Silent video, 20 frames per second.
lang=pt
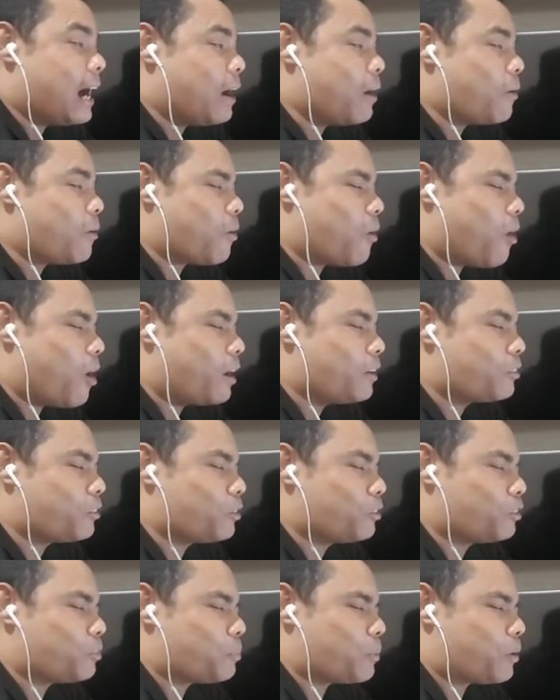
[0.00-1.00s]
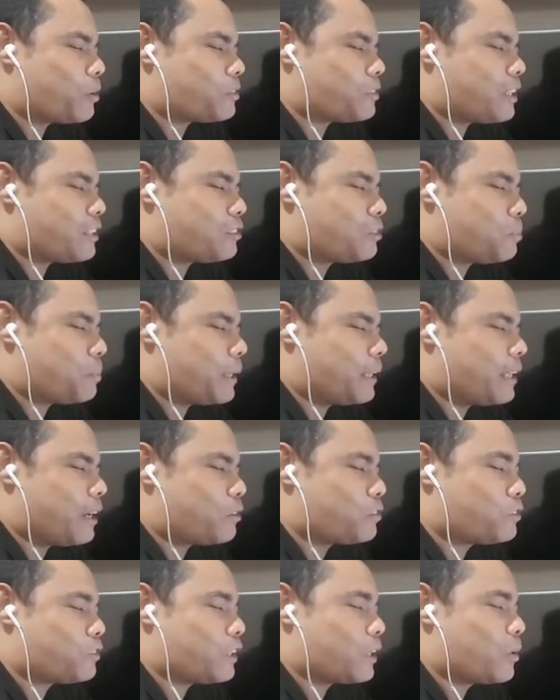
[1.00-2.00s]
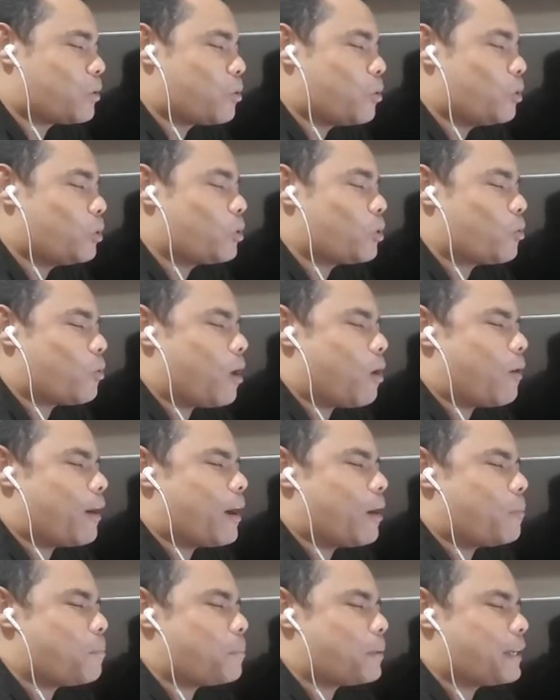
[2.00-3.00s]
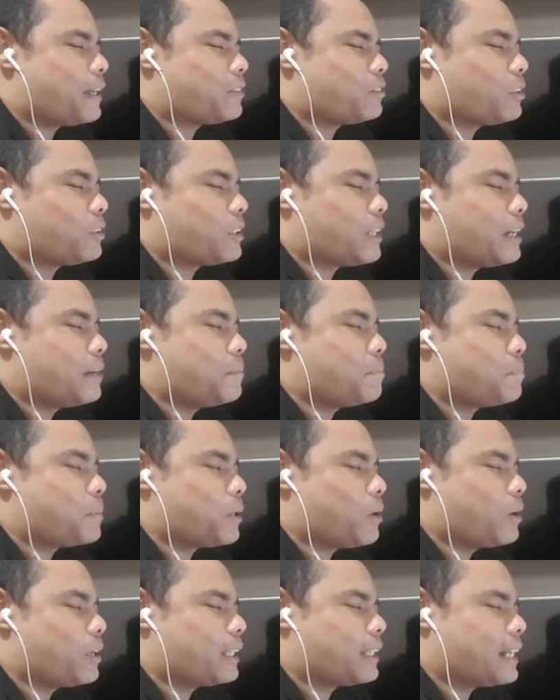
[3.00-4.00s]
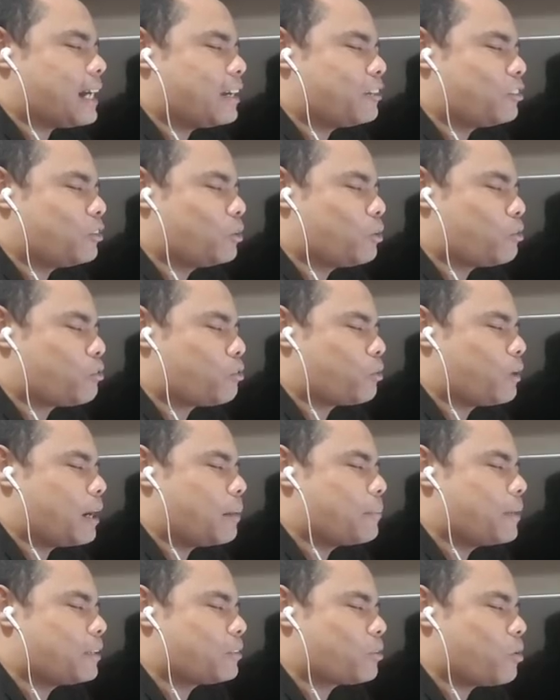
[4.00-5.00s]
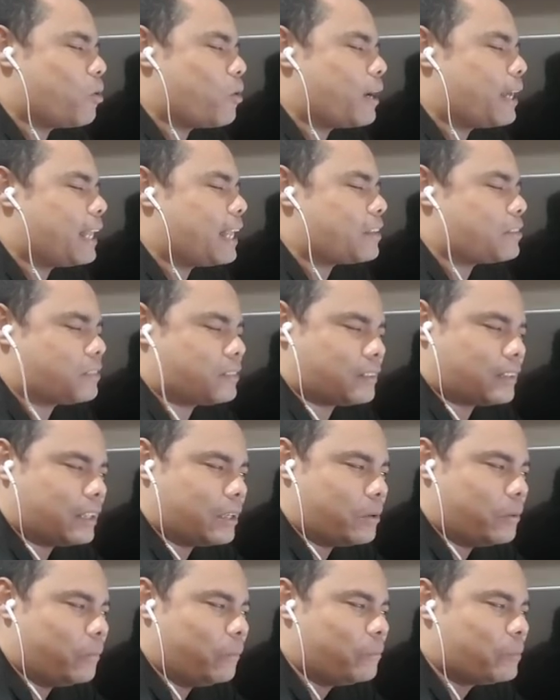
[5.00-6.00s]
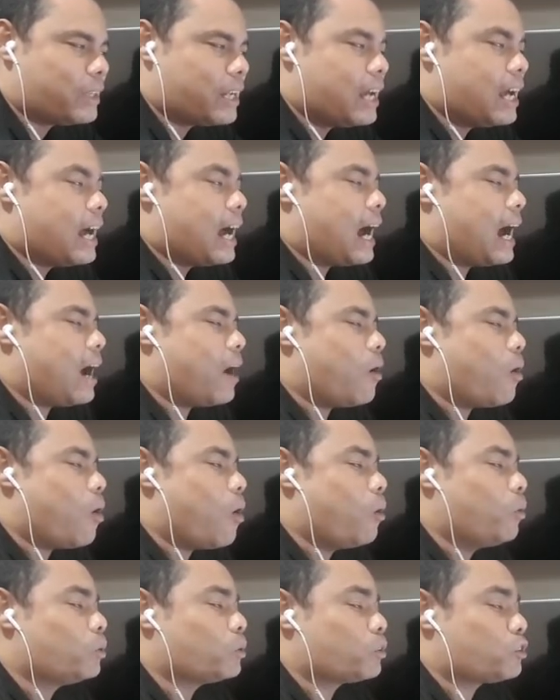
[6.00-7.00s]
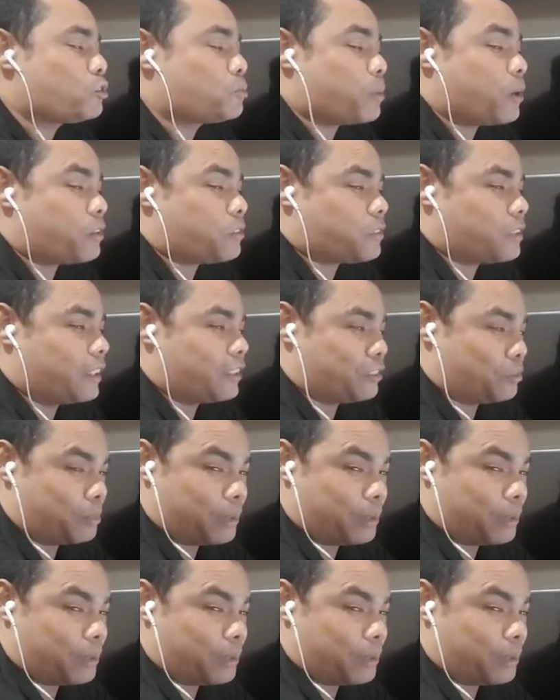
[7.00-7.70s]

o Código de Processo Penal, segundo o qual é o réu preso tem prioridade no julgamento com relação a outros processos.